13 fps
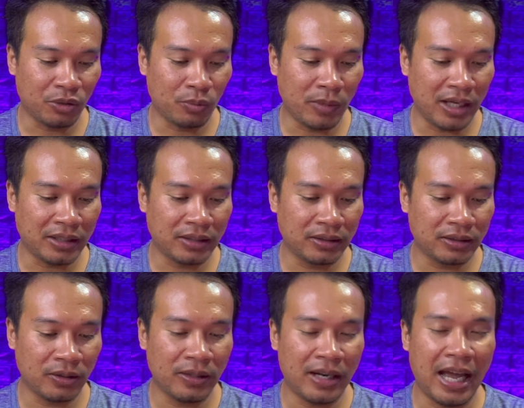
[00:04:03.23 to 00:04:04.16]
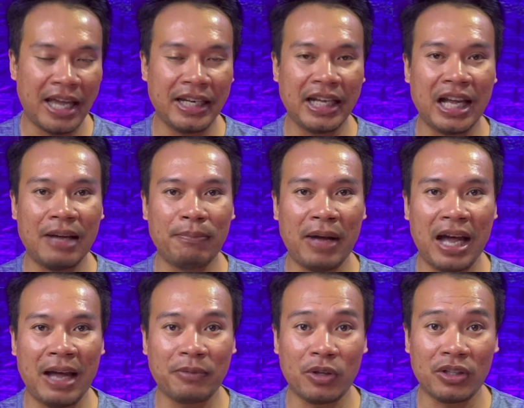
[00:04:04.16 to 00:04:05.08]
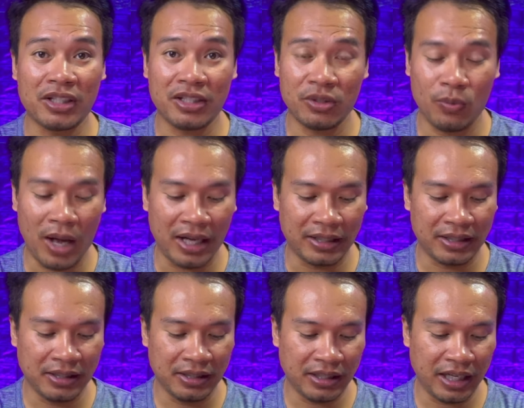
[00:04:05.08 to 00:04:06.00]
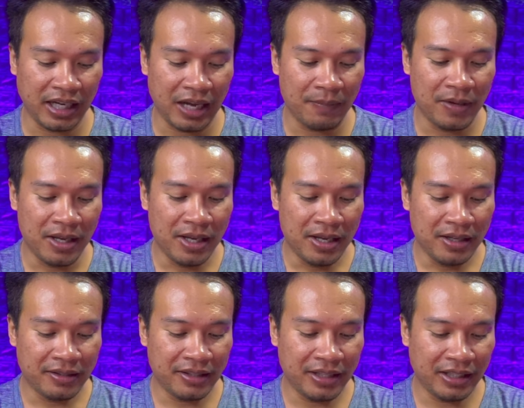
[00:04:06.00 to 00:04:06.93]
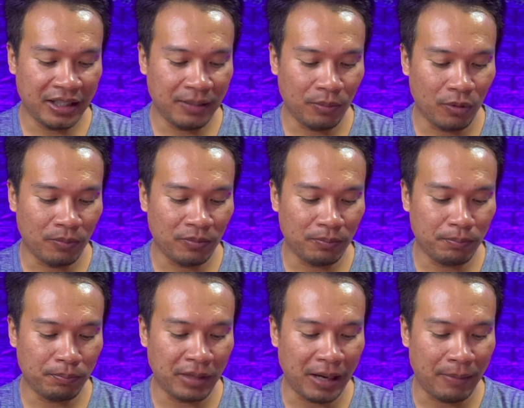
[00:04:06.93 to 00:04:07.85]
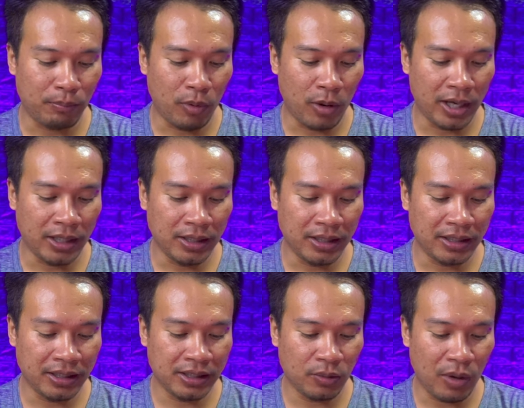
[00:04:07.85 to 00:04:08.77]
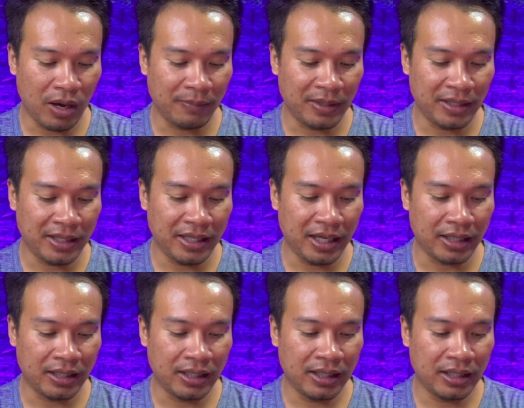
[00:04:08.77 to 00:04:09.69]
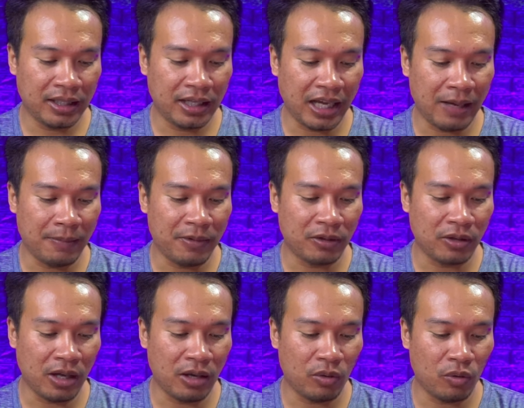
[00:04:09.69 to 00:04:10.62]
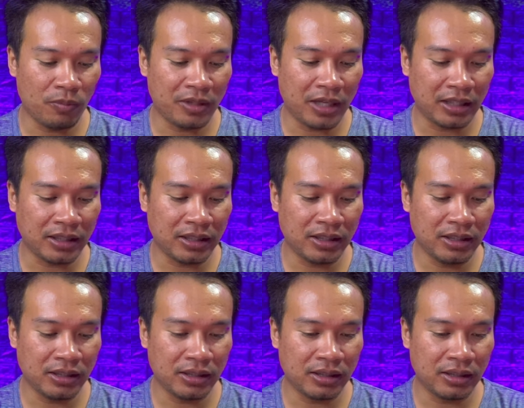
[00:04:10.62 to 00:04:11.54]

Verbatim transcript: โนมัติก็ได้นะครับภาพก็จะสว่างขึ้นนะครับสิ่งที่ผมปรับบ่อยเลยคือความละเอียดนะครับแล้วก็เอาคมชัดขึ้น